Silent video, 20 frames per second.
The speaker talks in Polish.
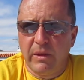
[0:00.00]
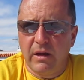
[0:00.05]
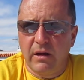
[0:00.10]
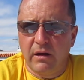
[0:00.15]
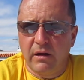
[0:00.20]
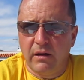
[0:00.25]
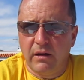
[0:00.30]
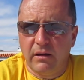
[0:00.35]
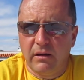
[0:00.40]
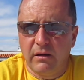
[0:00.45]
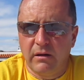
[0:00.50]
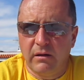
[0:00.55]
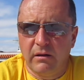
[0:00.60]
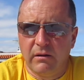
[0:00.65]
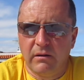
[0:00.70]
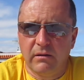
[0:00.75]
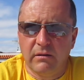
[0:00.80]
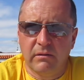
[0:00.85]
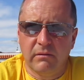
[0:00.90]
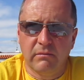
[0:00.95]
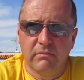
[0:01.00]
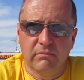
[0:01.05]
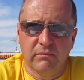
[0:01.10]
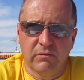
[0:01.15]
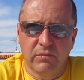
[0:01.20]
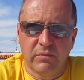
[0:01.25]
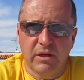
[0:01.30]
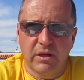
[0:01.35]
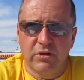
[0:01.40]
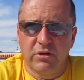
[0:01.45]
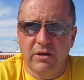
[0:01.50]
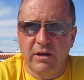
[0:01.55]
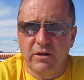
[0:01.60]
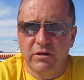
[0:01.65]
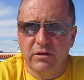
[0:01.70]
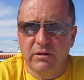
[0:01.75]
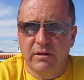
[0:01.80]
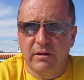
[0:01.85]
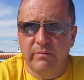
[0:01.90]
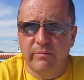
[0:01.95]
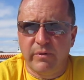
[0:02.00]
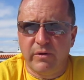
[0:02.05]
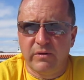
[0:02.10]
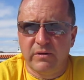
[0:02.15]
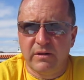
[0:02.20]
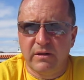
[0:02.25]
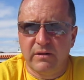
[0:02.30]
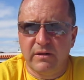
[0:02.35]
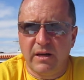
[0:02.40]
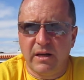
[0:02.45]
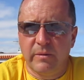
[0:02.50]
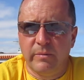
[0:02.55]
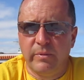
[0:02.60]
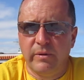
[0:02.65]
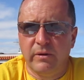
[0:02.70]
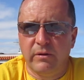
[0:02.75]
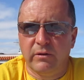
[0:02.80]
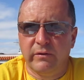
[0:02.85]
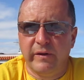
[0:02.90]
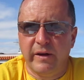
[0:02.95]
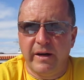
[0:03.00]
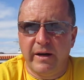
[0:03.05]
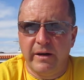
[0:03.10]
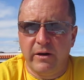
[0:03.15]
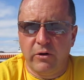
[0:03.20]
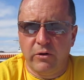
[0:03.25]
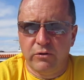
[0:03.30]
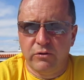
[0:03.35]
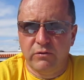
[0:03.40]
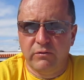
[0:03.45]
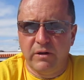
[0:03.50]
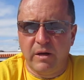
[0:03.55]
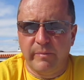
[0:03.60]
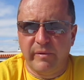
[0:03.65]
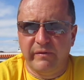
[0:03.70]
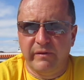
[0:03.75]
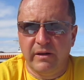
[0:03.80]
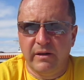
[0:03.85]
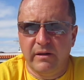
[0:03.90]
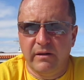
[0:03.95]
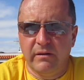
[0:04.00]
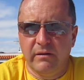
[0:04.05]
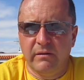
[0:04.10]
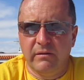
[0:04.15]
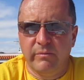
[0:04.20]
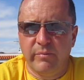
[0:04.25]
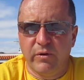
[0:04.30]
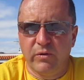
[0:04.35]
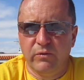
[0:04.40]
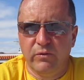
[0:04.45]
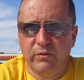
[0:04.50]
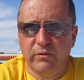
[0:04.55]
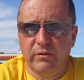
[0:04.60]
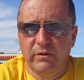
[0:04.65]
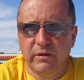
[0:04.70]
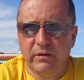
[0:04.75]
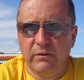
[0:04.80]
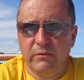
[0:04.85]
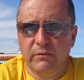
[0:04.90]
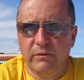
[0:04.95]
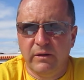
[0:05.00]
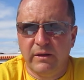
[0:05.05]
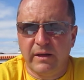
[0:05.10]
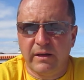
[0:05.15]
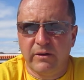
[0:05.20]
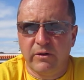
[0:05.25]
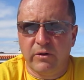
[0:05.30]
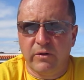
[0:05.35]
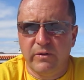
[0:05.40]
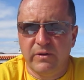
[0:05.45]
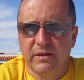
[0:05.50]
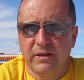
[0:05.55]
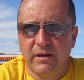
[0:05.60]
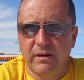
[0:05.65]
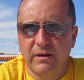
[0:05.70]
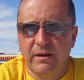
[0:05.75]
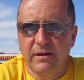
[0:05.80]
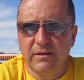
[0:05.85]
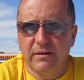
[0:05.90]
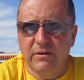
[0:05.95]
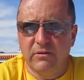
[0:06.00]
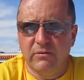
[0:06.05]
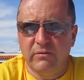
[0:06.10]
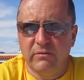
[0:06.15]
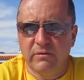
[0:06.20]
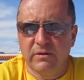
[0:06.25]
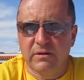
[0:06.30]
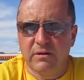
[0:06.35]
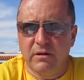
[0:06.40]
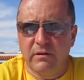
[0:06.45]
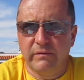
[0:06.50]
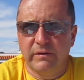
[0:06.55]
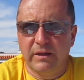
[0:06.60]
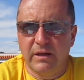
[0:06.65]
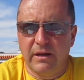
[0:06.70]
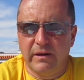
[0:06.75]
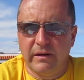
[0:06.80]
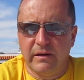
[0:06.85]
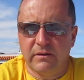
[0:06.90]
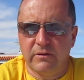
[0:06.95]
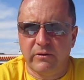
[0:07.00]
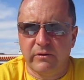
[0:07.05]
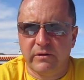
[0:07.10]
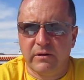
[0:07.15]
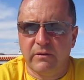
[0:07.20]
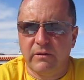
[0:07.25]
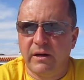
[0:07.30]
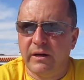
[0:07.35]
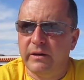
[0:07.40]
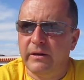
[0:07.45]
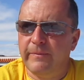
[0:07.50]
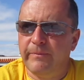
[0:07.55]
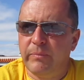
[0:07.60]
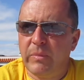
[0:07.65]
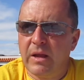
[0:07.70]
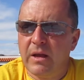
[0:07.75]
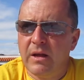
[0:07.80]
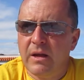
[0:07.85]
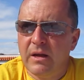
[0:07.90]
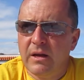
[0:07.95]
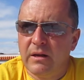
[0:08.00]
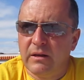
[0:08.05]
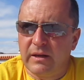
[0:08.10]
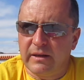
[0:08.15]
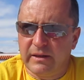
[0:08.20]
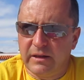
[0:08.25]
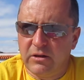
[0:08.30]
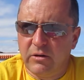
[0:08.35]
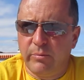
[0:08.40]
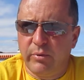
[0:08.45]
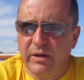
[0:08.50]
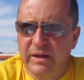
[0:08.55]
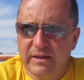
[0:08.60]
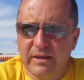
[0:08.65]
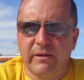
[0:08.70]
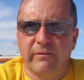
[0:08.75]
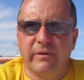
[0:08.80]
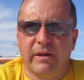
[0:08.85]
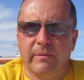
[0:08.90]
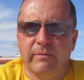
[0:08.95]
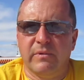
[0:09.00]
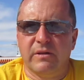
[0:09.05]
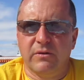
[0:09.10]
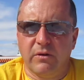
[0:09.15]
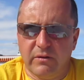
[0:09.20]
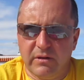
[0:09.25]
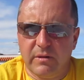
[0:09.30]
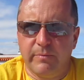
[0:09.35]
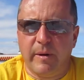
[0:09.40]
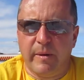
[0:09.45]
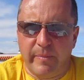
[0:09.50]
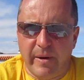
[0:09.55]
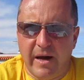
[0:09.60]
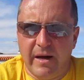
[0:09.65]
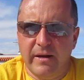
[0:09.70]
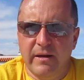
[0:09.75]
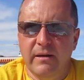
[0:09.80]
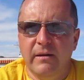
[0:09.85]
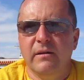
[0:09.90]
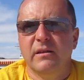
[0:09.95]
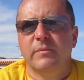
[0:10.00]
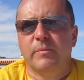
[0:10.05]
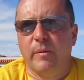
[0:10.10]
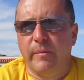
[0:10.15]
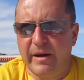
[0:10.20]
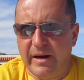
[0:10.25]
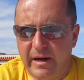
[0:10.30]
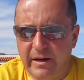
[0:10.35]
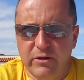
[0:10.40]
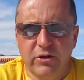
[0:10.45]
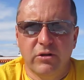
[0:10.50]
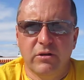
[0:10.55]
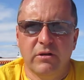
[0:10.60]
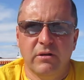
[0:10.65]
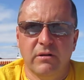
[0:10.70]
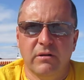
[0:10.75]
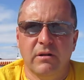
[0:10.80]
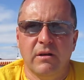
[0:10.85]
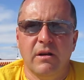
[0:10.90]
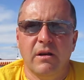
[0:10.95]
e, zaczyna się ten proces jakby otwierania oczu na pewne produkty, które tak do końca nie są zdrowe dla nas, drodzy kochani. Dlatego polecam Wam sok z papai, z pomarańczy,